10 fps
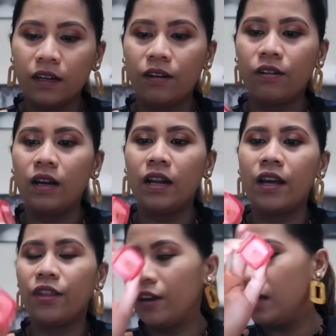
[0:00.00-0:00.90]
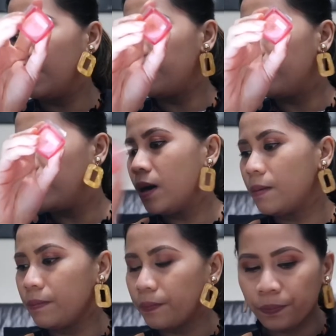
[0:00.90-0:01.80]
O, another lip
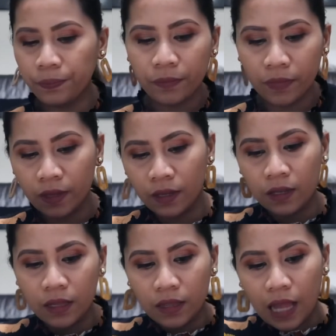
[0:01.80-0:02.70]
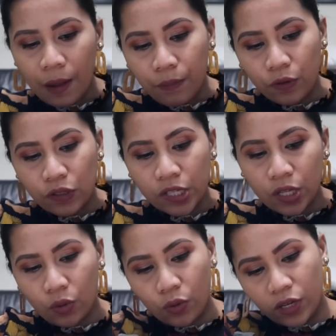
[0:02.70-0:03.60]
balm. Tapos,
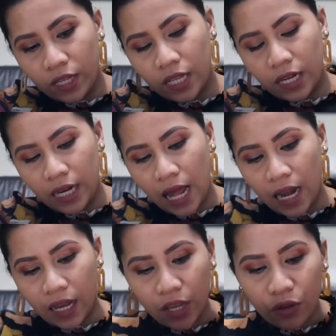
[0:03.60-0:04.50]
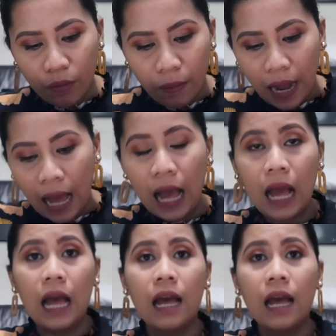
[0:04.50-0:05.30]
dito ko na din nilalagay yung mga